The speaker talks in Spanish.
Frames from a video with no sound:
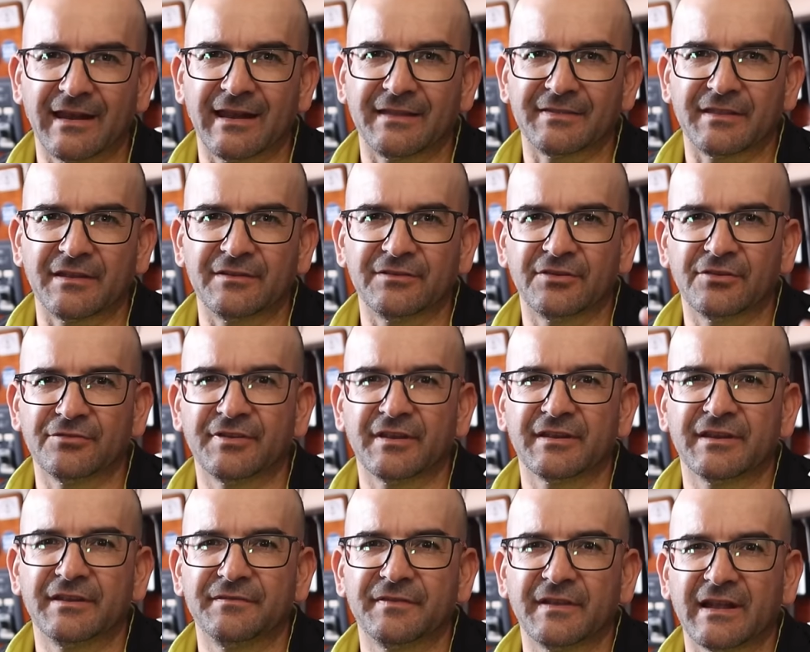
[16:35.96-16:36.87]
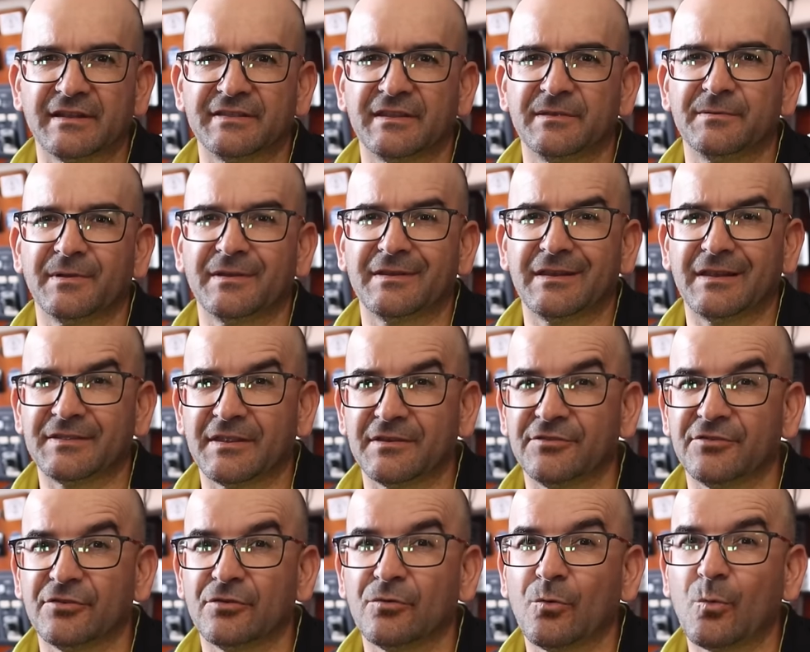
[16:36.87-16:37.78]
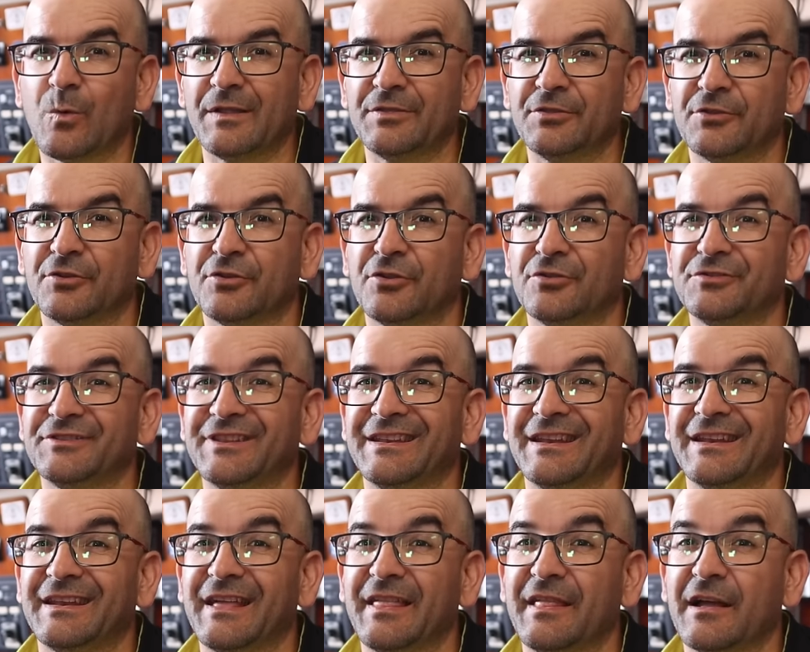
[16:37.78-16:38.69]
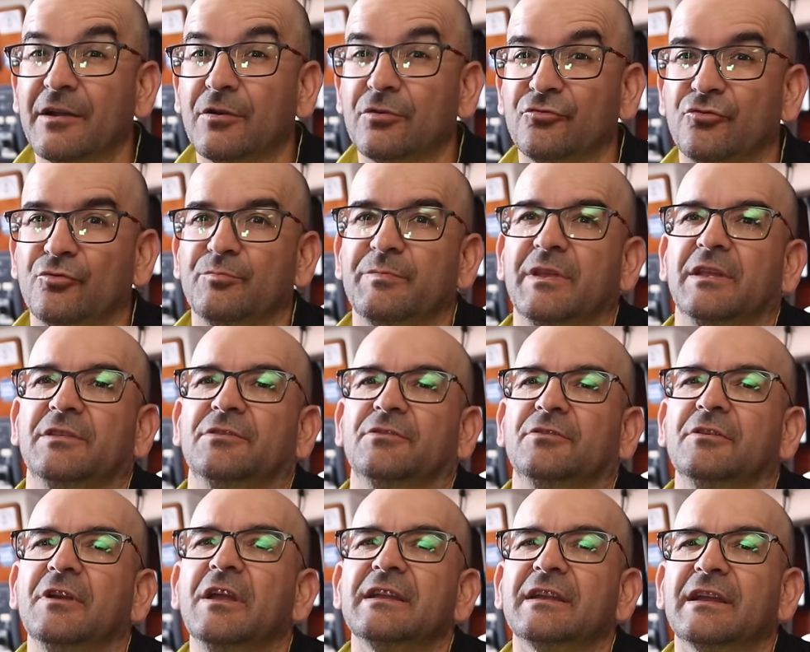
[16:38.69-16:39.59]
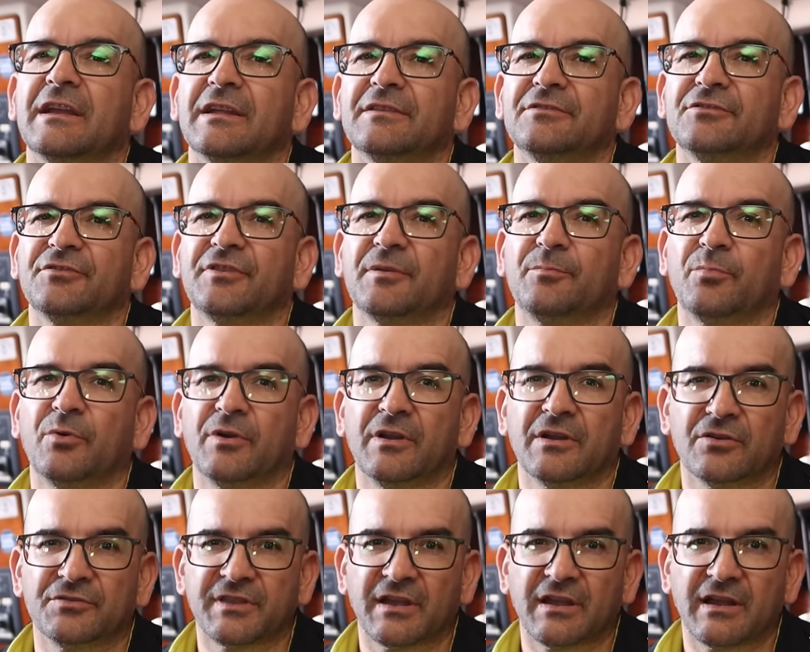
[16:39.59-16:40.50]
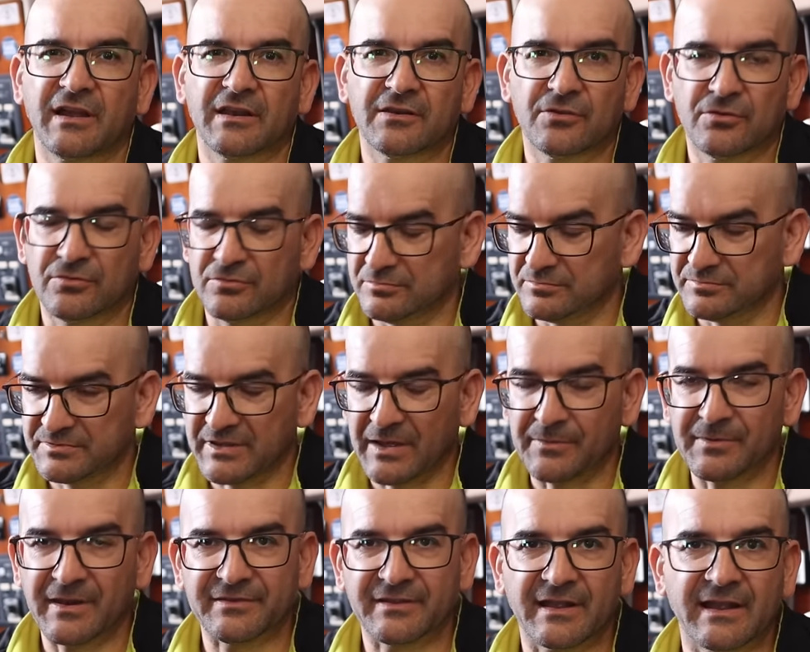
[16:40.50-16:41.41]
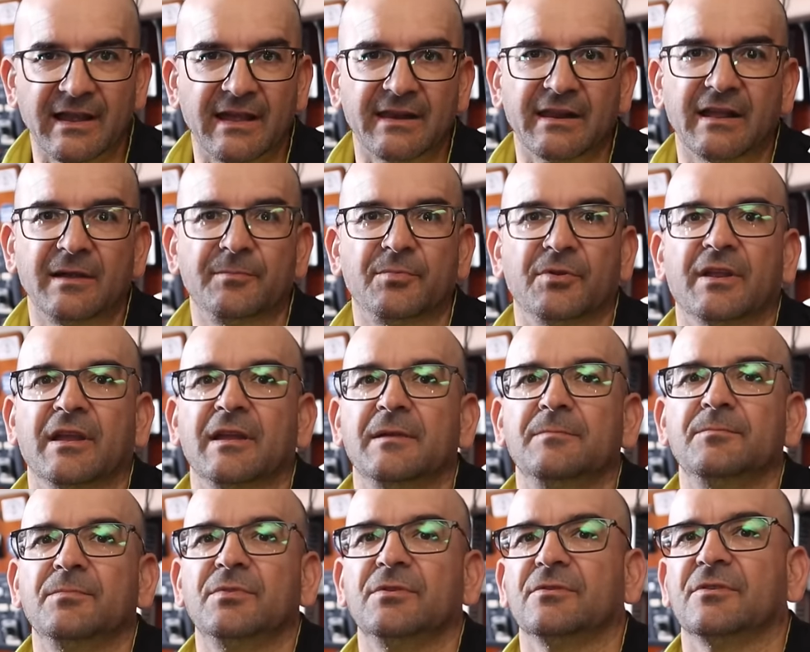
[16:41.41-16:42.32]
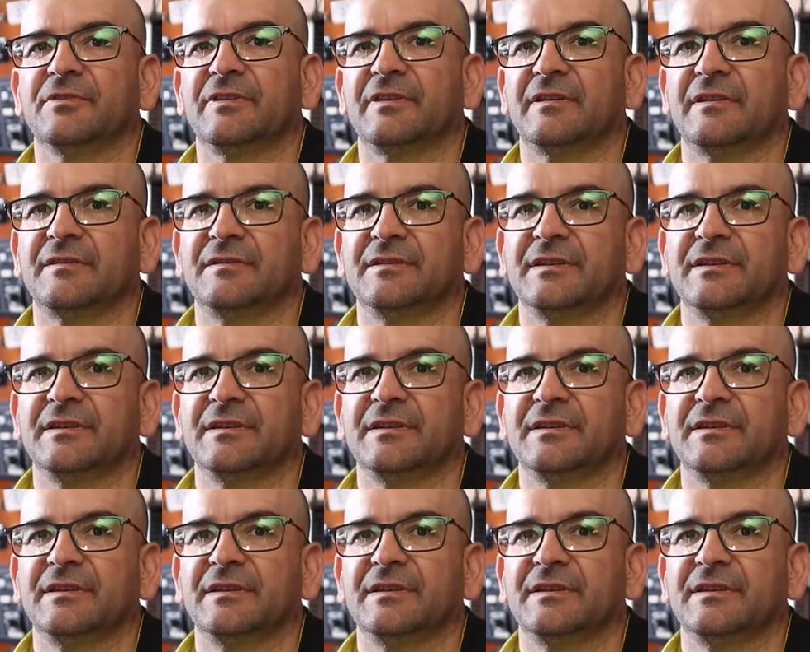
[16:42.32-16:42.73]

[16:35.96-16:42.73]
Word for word: que la tensión significativa es la tensión cuando no tiene nada consumiendo y que esto se puede cotejar con tablas de carga, por ejemplo, cosas